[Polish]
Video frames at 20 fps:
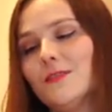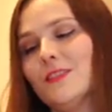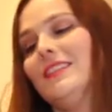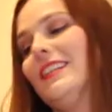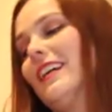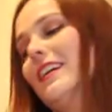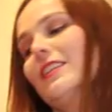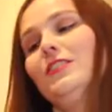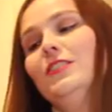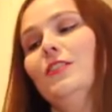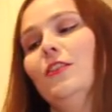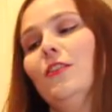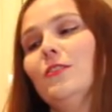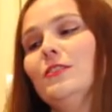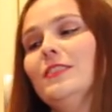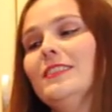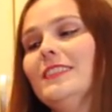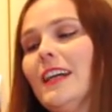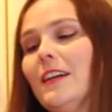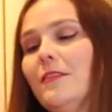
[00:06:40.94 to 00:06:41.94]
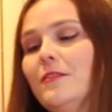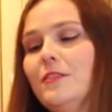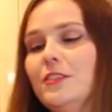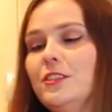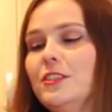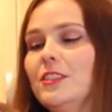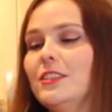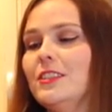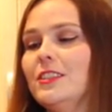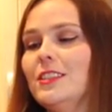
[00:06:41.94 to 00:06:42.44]
Wystarczy
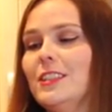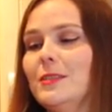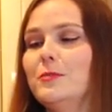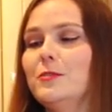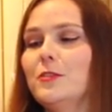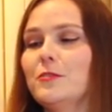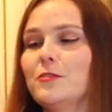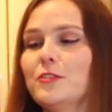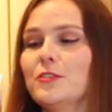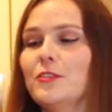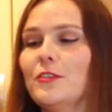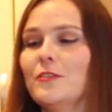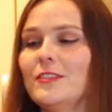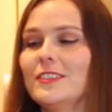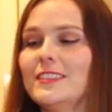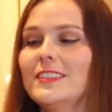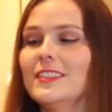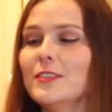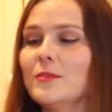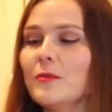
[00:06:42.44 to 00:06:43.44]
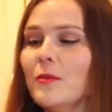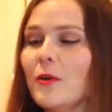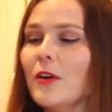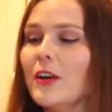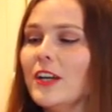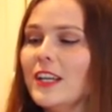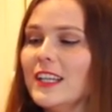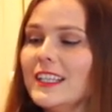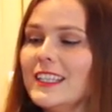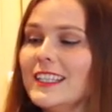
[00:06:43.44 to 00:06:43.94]
odstawić, żeby to wszystko
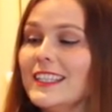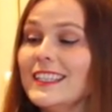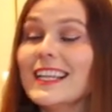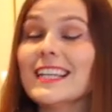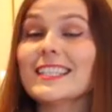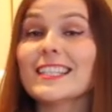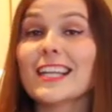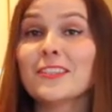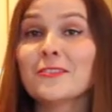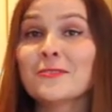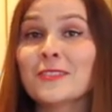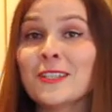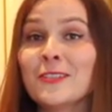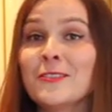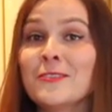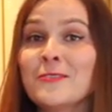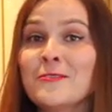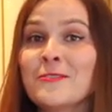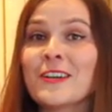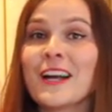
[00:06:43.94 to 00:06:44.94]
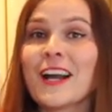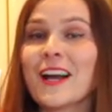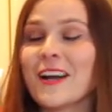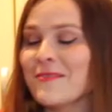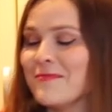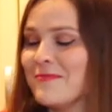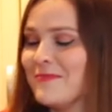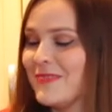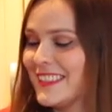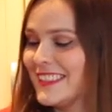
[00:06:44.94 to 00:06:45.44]
wystygło i nasza
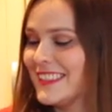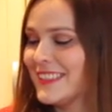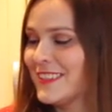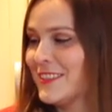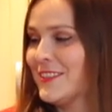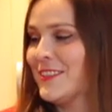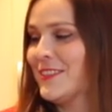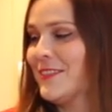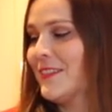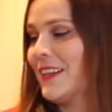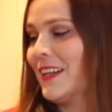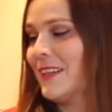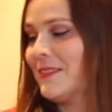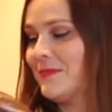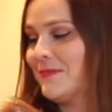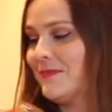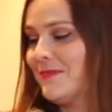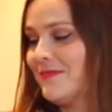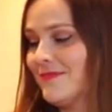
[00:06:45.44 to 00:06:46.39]
nutellówka będzie gotowa.